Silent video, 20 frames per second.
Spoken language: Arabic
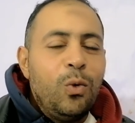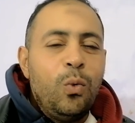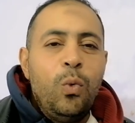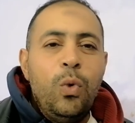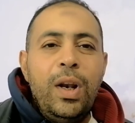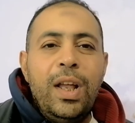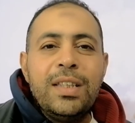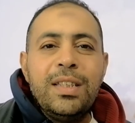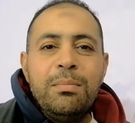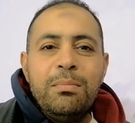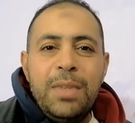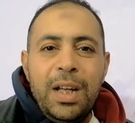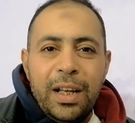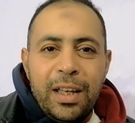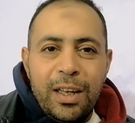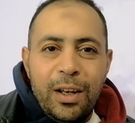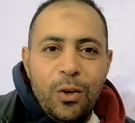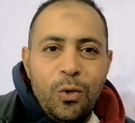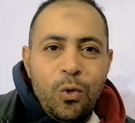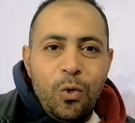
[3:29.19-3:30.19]
ولازم
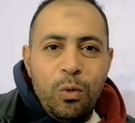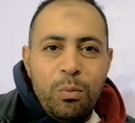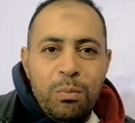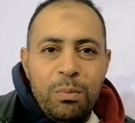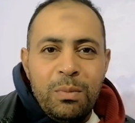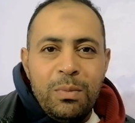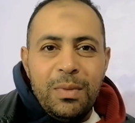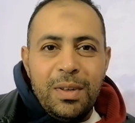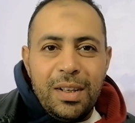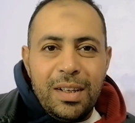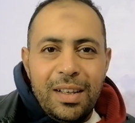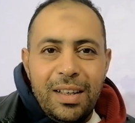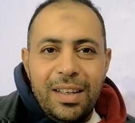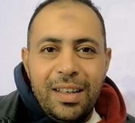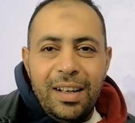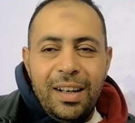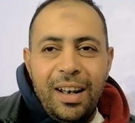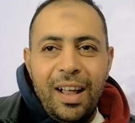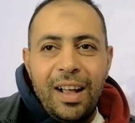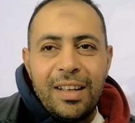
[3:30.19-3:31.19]
نحكي لكم
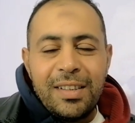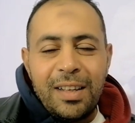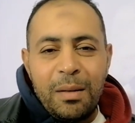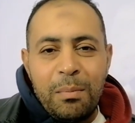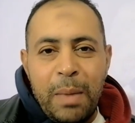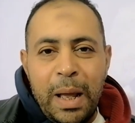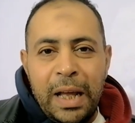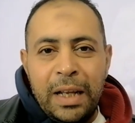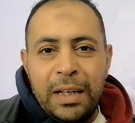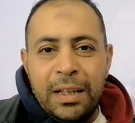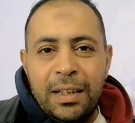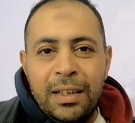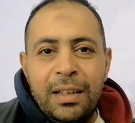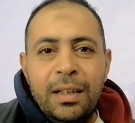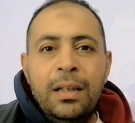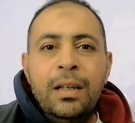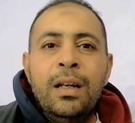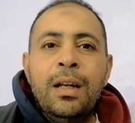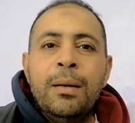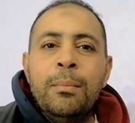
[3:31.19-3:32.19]
ايه اللي حصل معانا
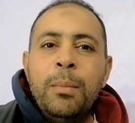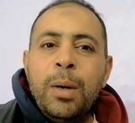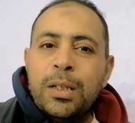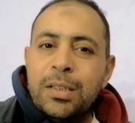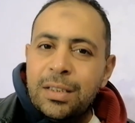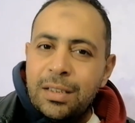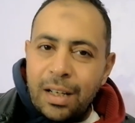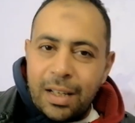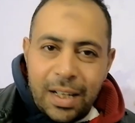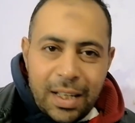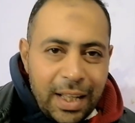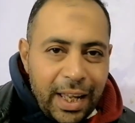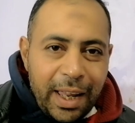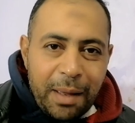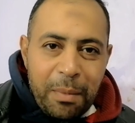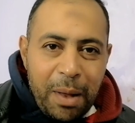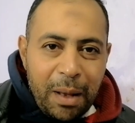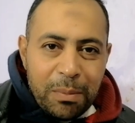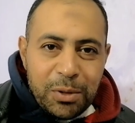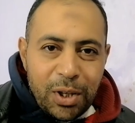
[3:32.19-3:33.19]
باختصار كده يا
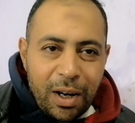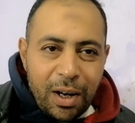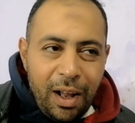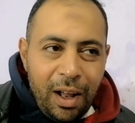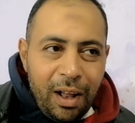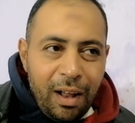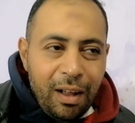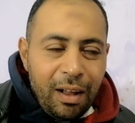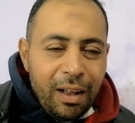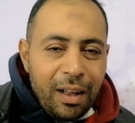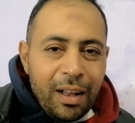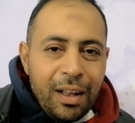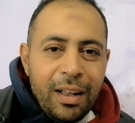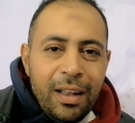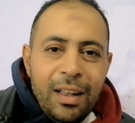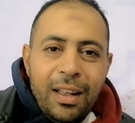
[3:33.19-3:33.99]
جماعه بصراحه